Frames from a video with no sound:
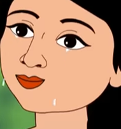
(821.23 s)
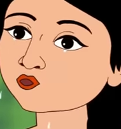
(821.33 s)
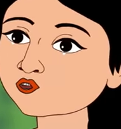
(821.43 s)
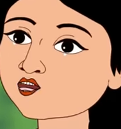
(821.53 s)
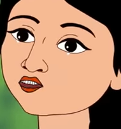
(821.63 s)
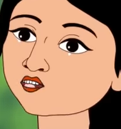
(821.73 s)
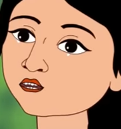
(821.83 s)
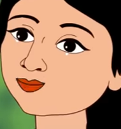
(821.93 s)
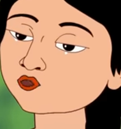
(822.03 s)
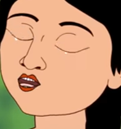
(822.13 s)
আমাদের
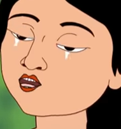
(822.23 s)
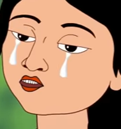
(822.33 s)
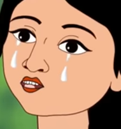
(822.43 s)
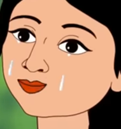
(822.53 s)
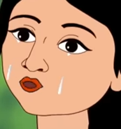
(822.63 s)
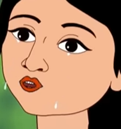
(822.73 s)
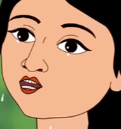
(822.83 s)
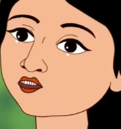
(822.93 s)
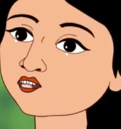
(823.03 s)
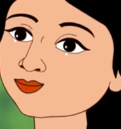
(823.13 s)
দুটো হাঁস মারা
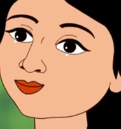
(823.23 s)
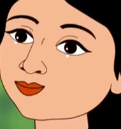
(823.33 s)
গিয়েছে